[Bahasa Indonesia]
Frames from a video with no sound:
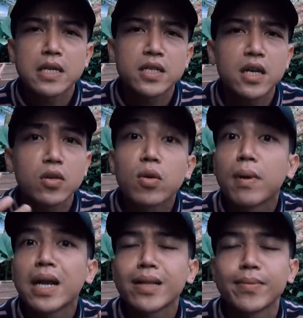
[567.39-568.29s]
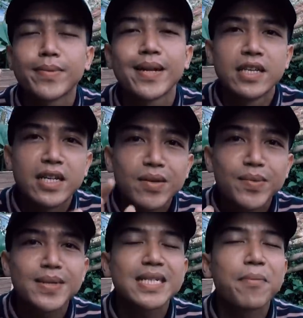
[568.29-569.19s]
pasar atau kemana teman-teman jadi
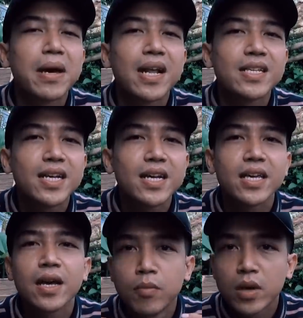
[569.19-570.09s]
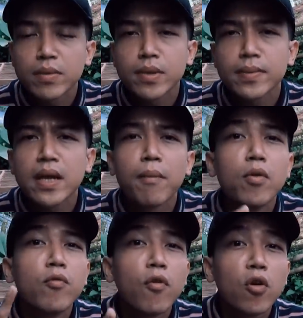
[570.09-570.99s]
teman-teman sabar aja ya buat teman-teman yang
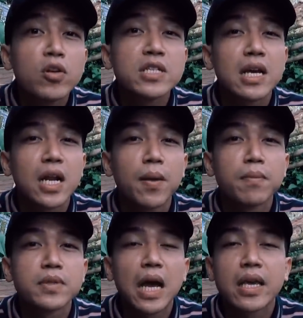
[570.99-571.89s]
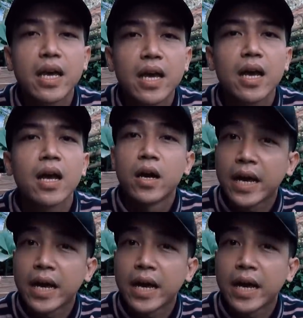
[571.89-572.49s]
belum follow instagram saya